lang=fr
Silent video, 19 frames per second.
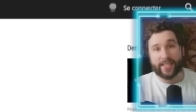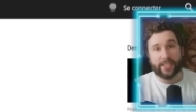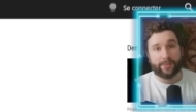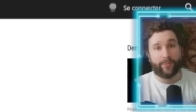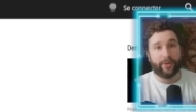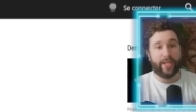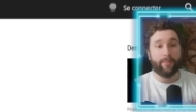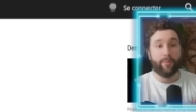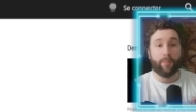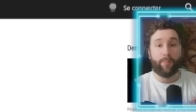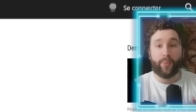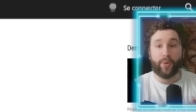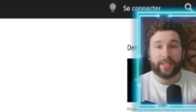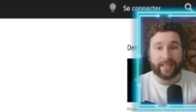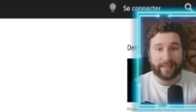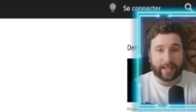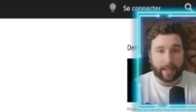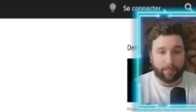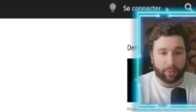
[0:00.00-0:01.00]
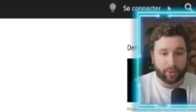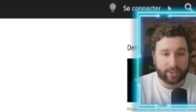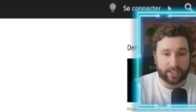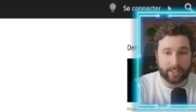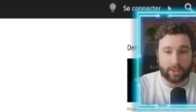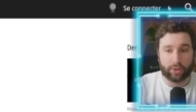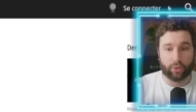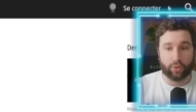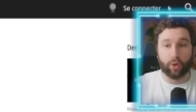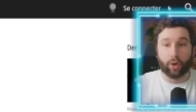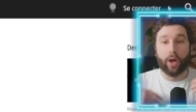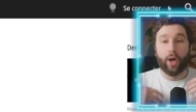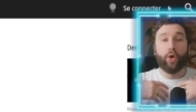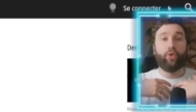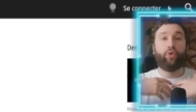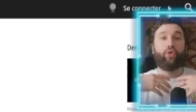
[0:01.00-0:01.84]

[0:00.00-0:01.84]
disponible petit à petit sur